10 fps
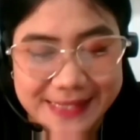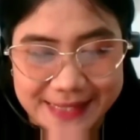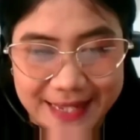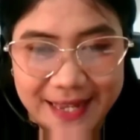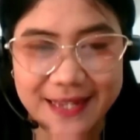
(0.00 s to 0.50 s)

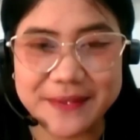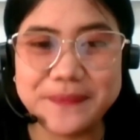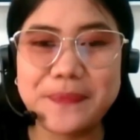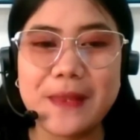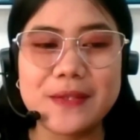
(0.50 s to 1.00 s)
nah,
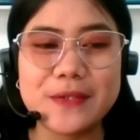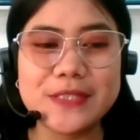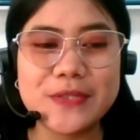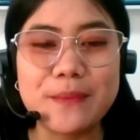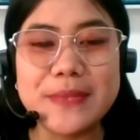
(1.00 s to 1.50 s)

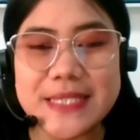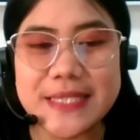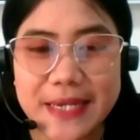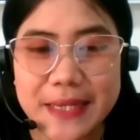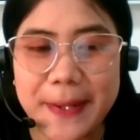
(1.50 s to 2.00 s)
terus
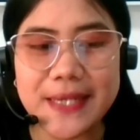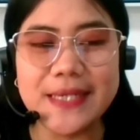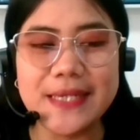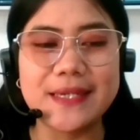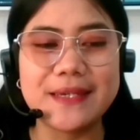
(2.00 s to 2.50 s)
komisinya nih, Pak
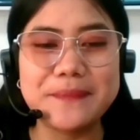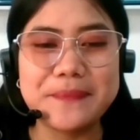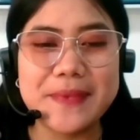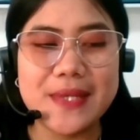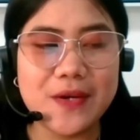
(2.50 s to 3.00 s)
nih.
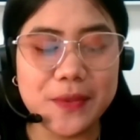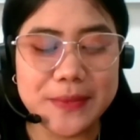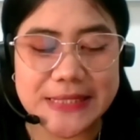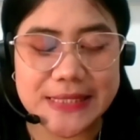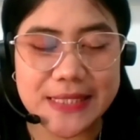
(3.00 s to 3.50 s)
Ya. Yeah.
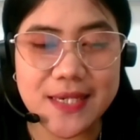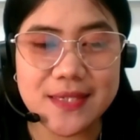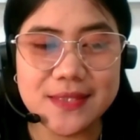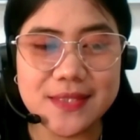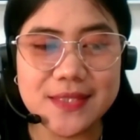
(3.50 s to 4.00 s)
Komisinya
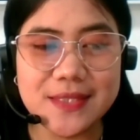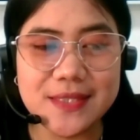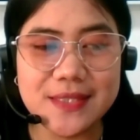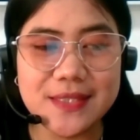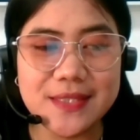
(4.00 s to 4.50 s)

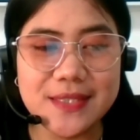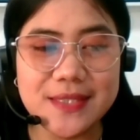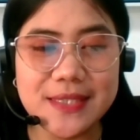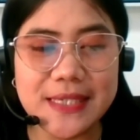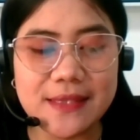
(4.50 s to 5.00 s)

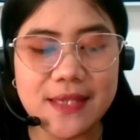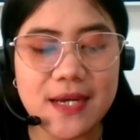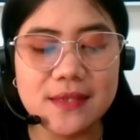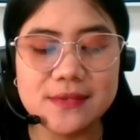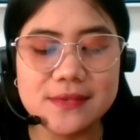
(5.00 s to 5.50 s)
uh,
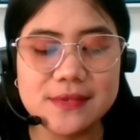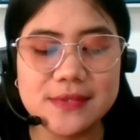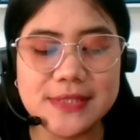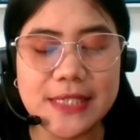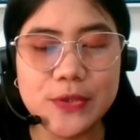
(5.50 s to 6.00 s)
kita
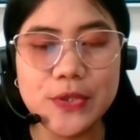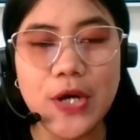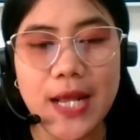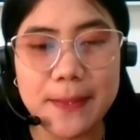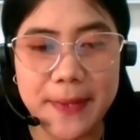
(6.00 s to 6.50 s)
satu
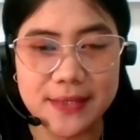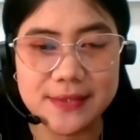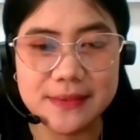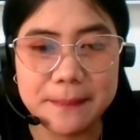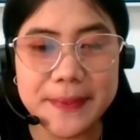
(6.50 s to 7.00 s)
dolar, Pak,
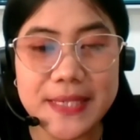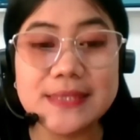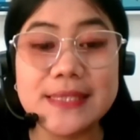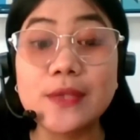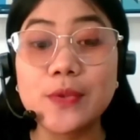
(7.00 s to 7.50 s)

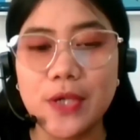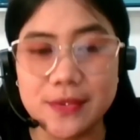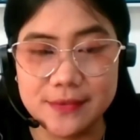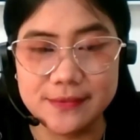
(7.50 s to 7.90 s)
per satu lot.